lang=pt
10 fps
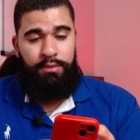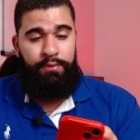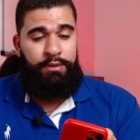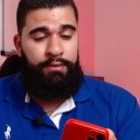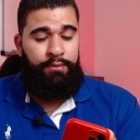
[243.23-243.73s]

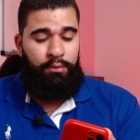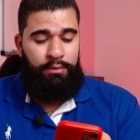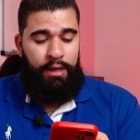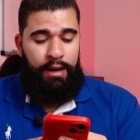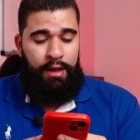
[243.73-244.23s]
você
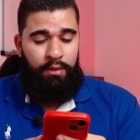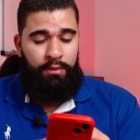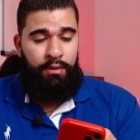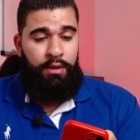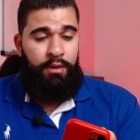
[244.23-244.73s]
voltar lá,
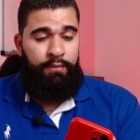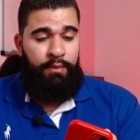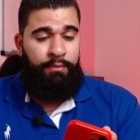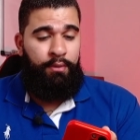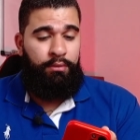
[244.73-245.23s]
ó,
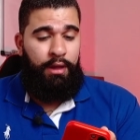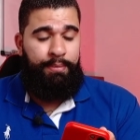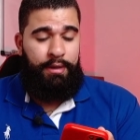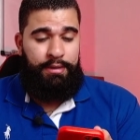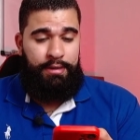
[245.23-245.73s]
vamos voltar
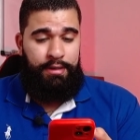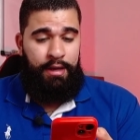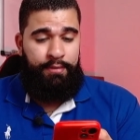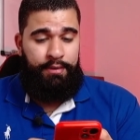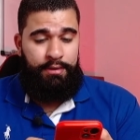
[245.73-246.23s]
para as
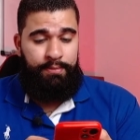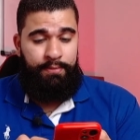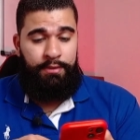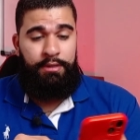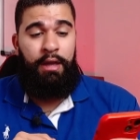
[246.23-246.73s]
reservas,
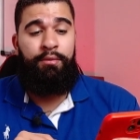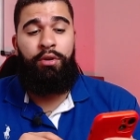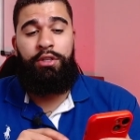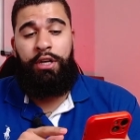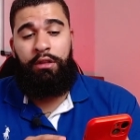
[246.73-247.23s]
você já viu
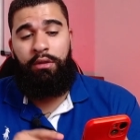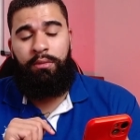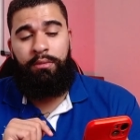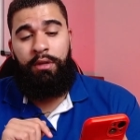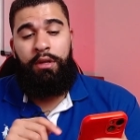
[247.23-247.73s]
que já
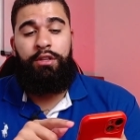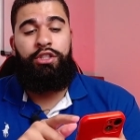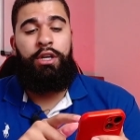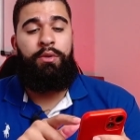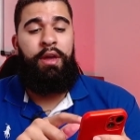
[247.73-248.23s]
entrou.
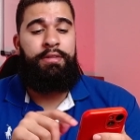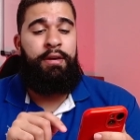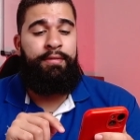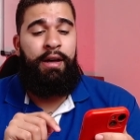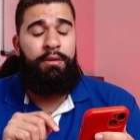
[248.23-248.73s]
Dinheiro
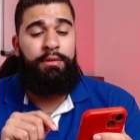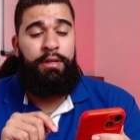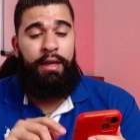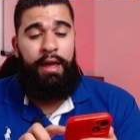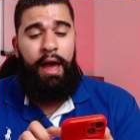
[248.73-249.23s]
reservado,
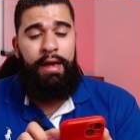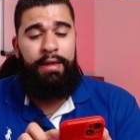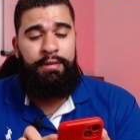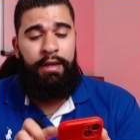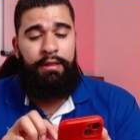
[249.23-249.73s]
100
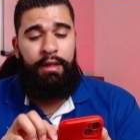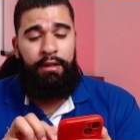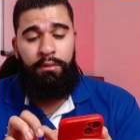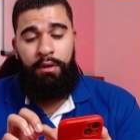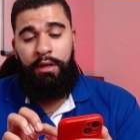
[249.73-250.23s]
reais,
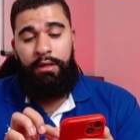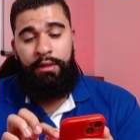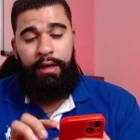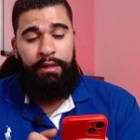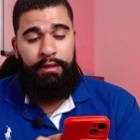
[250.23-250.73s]
rendendo, está
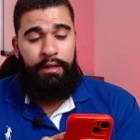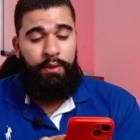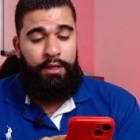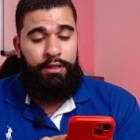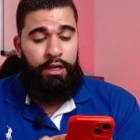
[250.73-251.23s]
rendendo
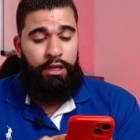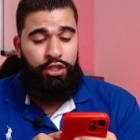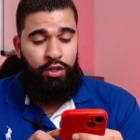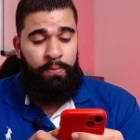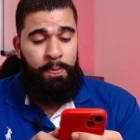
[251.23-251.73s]
aqui
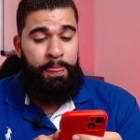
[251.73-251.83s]
direitinho.